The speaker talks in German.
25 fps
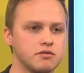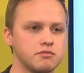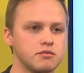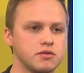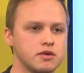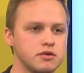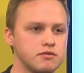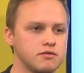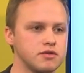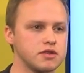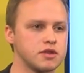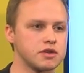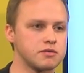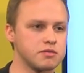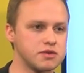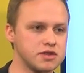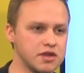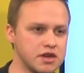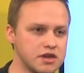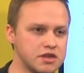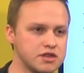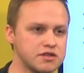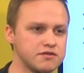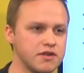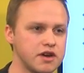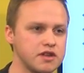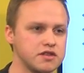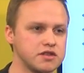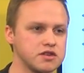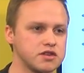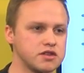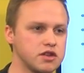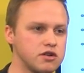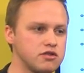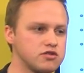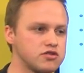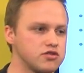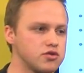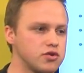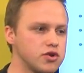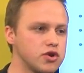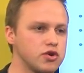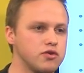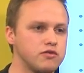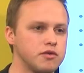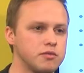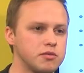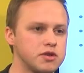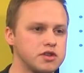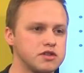Man denkt, man denkt 20.000 Euro,
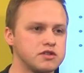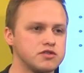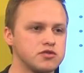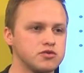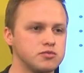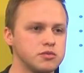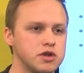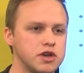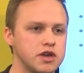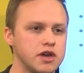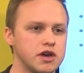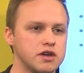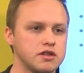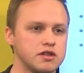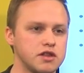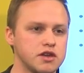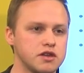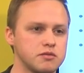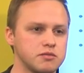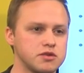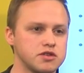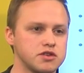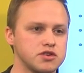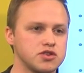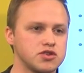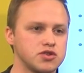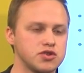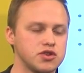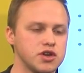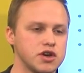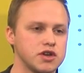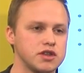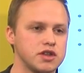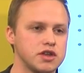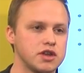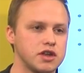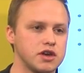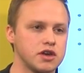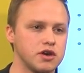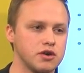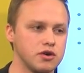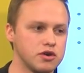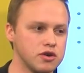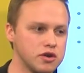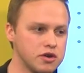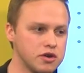wenn man die Summen hört, denkt man sich, Studierender, naja,